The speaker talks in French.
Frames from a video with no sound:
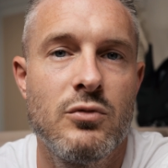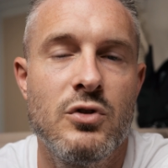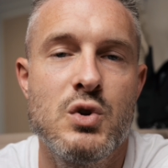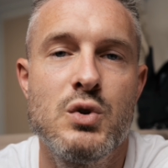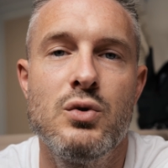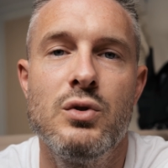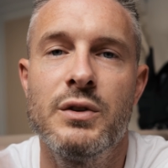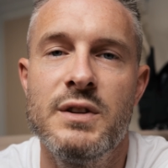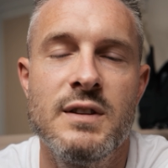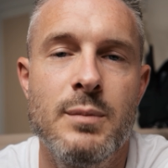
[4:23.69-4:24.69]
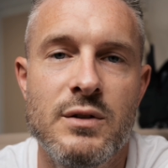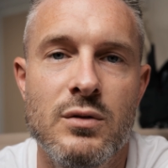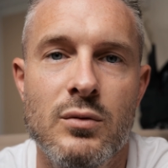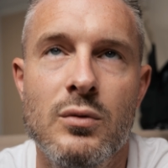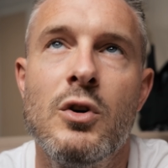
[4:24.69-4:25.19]
C'est juste une
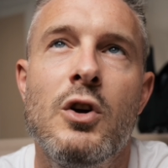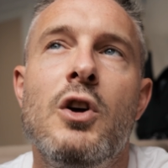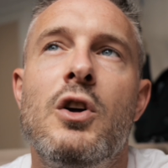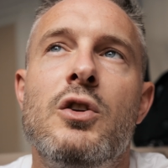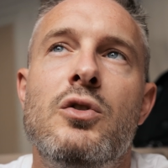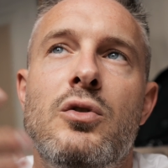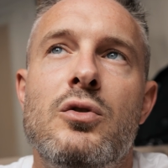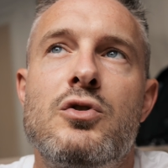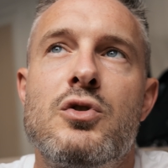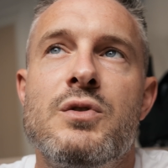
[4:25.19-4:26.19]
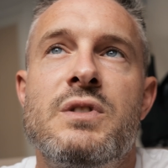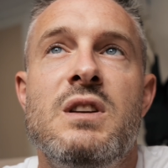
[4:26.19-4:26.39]
anticipation de choses